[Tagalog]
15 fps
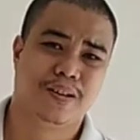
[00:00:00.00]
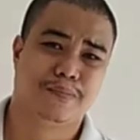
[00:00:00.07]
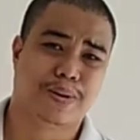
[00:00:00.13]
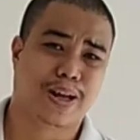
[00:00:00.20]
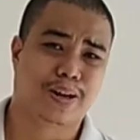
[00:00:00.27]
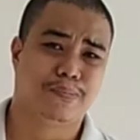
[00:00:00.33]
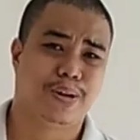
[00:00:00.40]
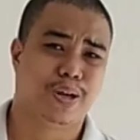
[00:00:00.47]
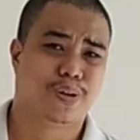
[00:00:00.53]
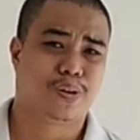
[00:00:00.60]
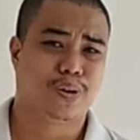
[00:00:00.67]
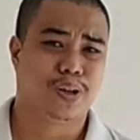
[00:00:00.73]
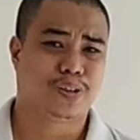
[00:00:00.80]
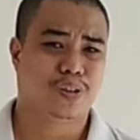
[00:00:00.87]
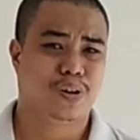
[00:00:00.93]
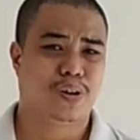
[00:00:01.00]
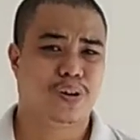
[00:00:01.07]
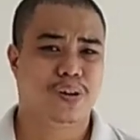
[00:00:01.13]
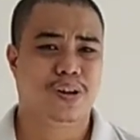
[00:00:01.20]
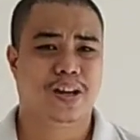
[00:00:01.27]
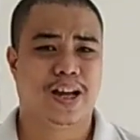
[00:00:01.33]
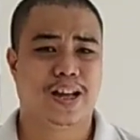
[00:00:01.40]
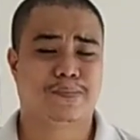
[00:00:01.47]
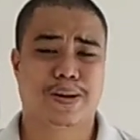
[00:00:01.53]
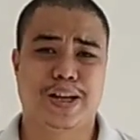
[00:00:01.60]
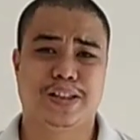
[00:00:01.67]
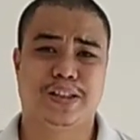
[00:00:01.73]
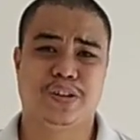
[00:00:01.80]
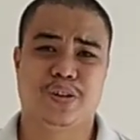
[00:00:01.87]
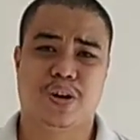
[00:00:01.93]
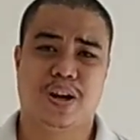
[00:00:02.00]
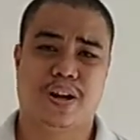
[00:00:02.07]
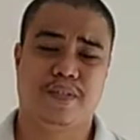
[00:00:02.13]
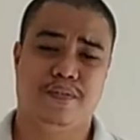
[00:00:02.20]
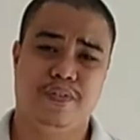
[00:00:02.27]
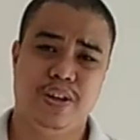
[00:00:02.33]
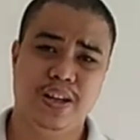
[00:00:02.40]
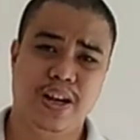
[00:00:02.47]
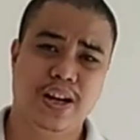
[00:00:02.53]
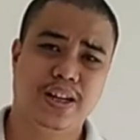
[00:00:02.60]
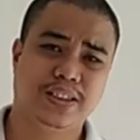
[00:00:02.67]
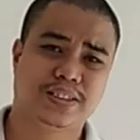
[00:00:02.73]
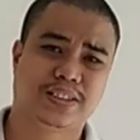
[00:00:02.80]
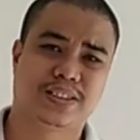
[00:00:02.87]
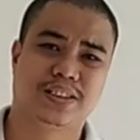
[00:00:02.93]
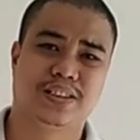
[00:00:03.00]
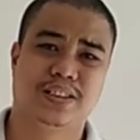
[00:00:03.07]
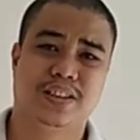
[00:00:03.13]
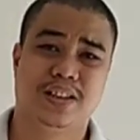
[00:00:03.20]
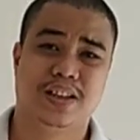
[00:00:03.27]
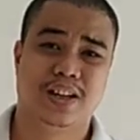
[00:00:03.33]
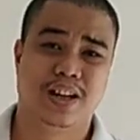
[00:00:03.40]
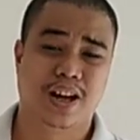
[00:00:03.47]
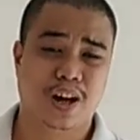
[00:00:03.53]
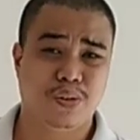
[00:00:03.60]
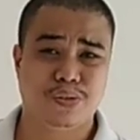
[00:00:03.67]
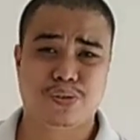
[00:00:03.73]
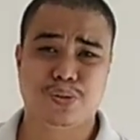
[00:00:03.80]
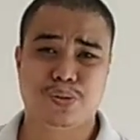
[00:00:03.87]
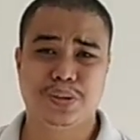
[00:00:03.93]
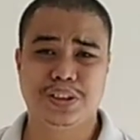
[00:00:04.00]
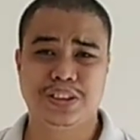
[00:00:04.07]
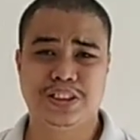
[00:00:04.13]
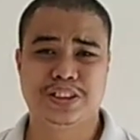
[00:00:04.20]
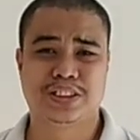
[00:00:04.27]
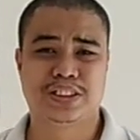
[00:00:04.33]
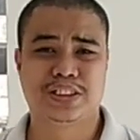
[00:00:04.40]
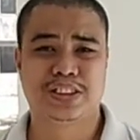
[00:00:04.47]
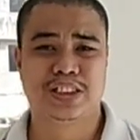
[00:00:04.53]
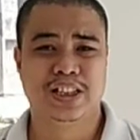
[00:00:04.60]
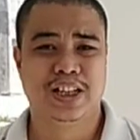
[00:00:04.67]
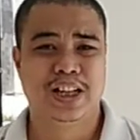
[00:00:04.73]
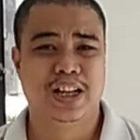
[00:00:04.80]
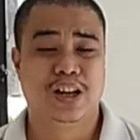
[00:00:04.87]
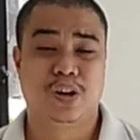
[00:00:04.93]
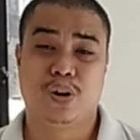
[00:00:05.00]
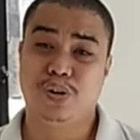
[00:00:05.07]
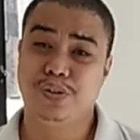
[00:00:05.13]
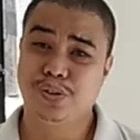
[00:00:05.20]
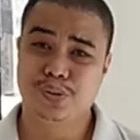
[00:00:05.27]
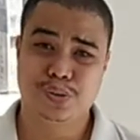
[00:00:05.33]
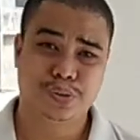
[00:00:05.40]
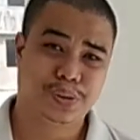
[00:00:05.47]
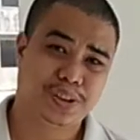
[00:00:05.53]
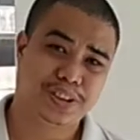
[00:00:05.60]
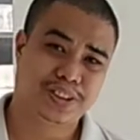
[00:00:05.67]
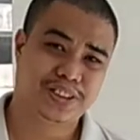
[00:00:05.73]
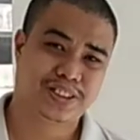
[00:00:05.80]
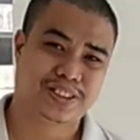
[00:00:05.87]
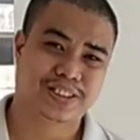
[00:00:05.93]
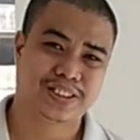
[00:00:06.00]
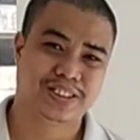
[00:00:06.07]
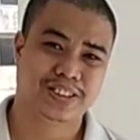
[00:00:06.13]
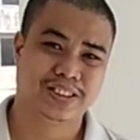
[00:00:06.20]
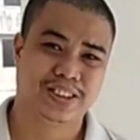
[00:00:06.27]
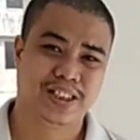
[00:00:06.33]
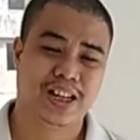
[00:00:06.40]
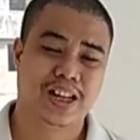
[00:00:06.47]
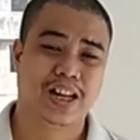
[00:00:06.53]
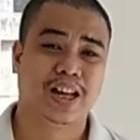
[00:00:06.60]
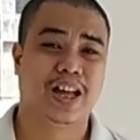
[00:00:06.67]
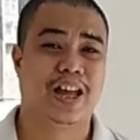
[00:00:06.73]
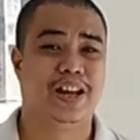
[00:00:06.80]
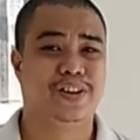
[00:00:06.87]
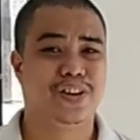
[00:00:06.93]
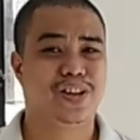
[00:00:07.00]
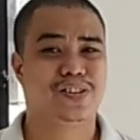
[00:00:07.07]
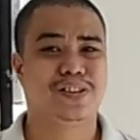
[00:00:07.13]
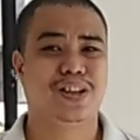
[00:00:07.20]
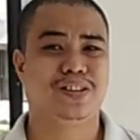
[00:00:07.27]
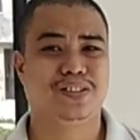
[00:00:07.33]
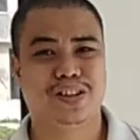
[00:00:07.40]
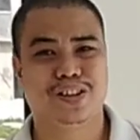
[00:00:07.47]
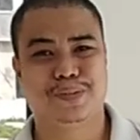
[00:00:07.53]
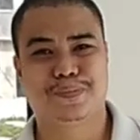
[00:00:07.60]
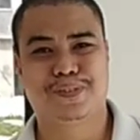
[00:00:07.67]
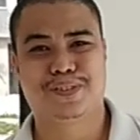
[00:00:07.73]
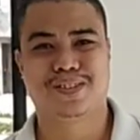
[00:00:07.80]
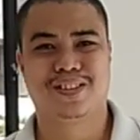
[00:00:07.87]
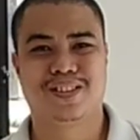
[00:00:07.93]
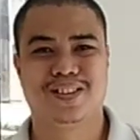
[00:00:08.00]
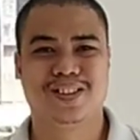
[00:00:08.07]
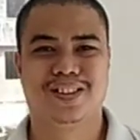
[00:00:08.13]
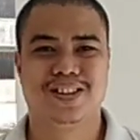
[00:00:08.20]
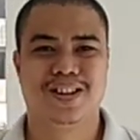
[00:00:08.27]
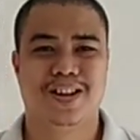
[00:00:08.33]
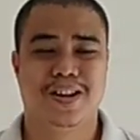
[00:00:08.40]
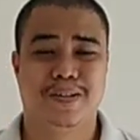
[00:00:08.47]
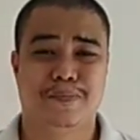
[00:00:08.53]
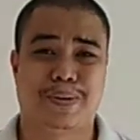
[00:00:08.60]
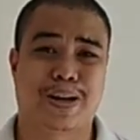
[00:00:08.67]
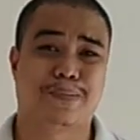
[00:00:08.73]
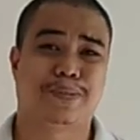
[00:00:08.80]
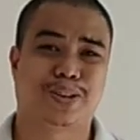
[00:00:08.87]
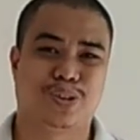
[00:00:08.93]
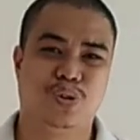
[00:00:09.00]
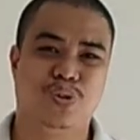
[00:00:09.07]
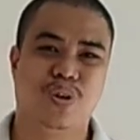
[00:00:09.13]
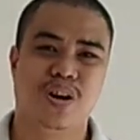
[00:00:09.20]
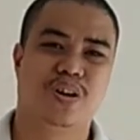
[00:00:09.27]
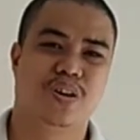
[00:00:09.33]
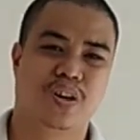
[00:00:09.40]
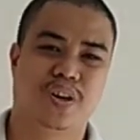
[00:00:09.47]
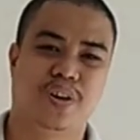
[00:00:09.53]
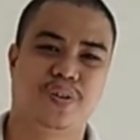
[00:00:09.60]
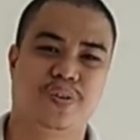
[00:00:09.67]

para mag-grow ito at makita niyo ang aking vlogs, house tours, condo tours, and real estate tips para matulungan ko kayo